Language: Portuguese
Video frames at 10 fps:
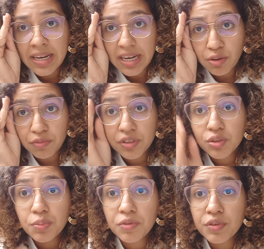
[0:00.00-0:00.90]
A convite
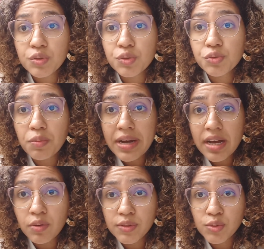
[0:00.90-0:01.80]
do professor João
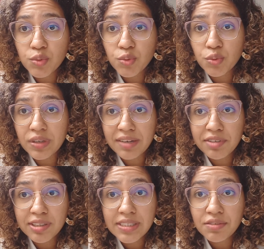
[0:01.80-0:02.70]
Marcos, eu estou
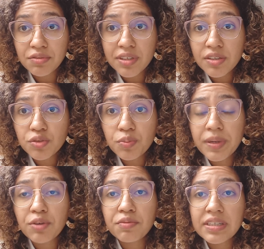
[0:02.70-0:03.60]
gravando esse vídeo
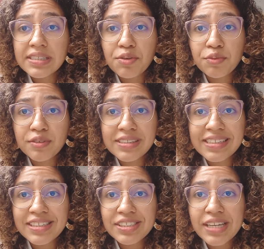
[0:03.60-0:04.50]
para conversar com
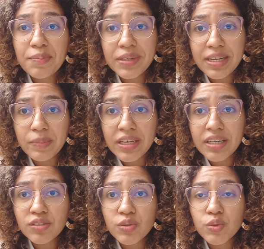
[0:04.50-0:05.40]
vocês
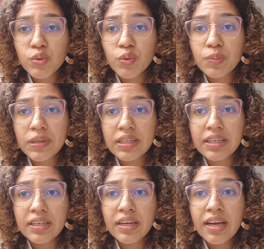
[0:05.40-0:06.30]
rapidamente
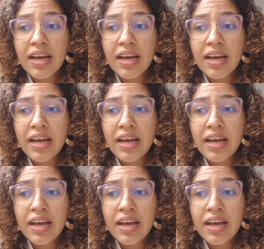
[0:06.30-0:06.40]
sobre